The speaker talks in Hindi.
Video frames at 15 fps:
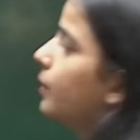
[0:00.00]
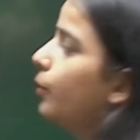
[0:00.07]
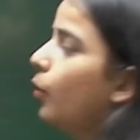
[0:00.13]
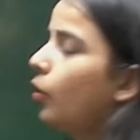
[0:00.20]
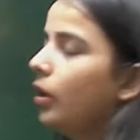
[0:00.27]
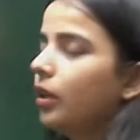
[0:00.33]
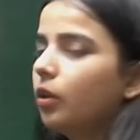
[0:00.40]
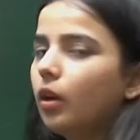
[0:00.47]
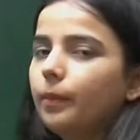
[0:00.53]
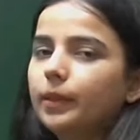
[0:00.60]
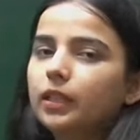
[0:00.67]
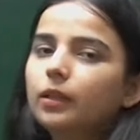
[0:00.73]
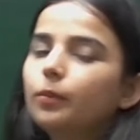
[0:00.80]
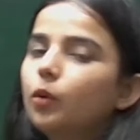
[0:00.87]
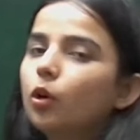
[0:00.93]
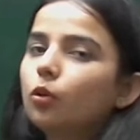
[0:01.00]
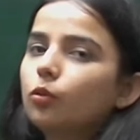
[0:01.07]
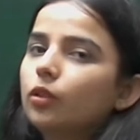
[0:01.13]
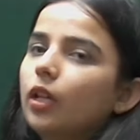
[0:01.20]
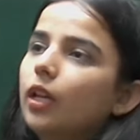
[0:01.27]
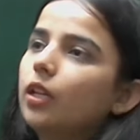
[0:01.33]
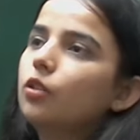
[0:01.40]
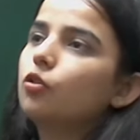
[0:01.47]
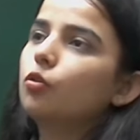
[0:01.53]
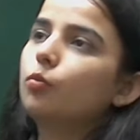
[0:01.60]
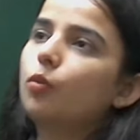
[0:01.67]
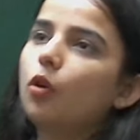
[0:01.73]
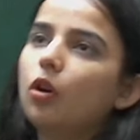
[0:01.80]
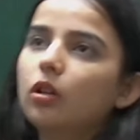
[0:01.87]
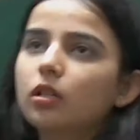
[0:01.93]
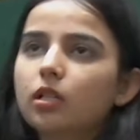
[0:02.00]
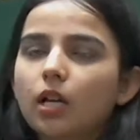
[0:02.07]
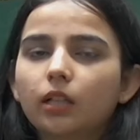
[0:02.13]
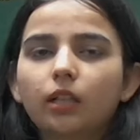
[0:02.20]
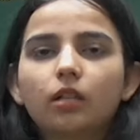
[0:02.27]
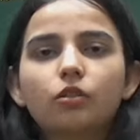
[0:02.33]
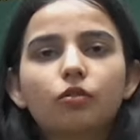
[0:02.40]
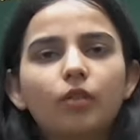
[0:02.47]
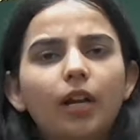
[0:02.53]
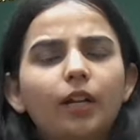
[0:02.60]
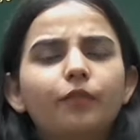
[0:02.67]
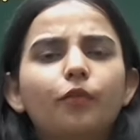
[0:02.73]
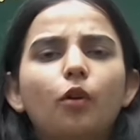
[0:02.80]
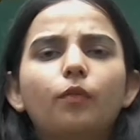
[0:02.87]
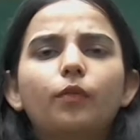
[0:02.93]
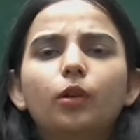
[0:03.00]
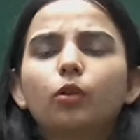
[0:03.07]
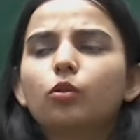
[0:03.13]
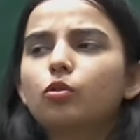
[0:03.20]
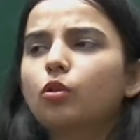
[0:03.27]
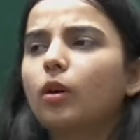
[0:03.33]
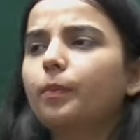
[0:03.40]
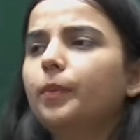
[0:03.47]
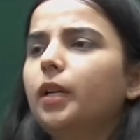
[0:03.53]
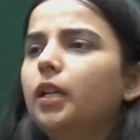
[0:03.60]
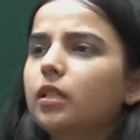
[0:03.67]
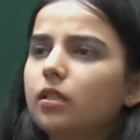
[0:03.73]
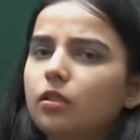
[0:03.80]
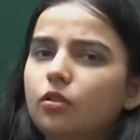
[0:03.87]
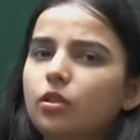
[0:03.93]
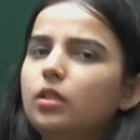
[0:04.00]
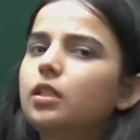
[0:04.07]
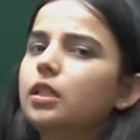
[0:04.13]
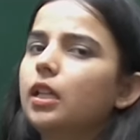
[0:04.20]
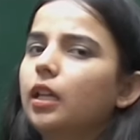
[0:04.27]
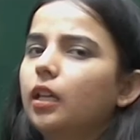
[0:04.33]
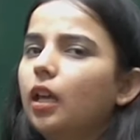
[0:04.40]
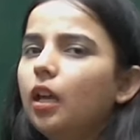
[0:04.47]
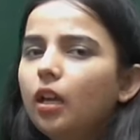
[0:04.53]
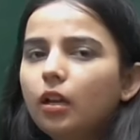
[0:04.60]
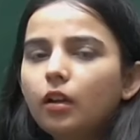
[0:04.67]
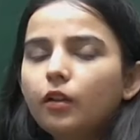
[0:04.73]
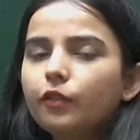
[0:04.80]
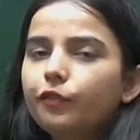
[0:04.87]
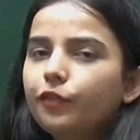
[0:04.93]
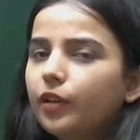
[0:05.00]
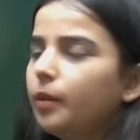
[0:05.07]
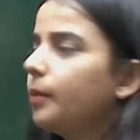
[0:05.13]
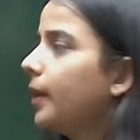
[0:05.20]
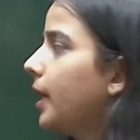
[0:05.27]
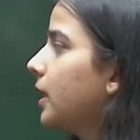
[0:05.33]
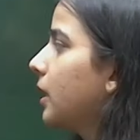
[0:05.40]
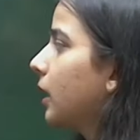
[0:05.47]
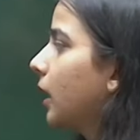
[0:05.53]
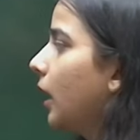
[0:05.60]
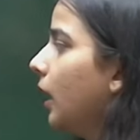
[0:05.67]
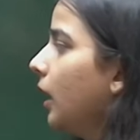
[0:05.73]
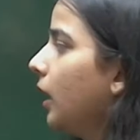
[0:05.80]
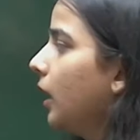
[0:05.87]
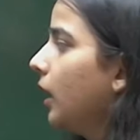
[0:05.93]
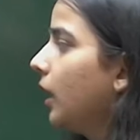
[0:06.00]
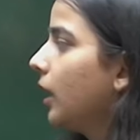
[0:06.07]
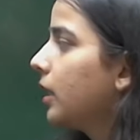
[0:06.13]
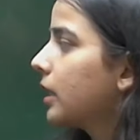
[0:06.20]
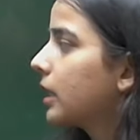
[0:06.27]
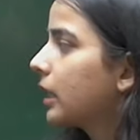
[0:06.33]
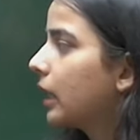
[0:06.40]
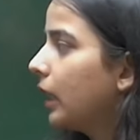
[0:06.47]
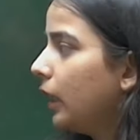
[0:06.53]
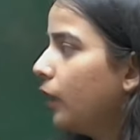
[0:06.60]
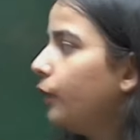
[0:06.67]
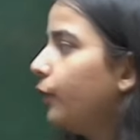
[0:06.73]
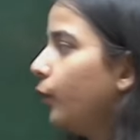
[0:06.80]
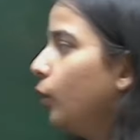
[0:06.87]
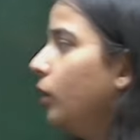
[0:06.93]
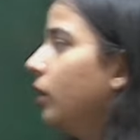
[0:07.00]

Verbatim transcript: बोल्ड का मतलब कौन होता है जो बहुत ज़्यादा स्ट्रेट फॉरवर्ड हो जो अपने डिसीजंस लेके फर्म रह सके स्किलफुल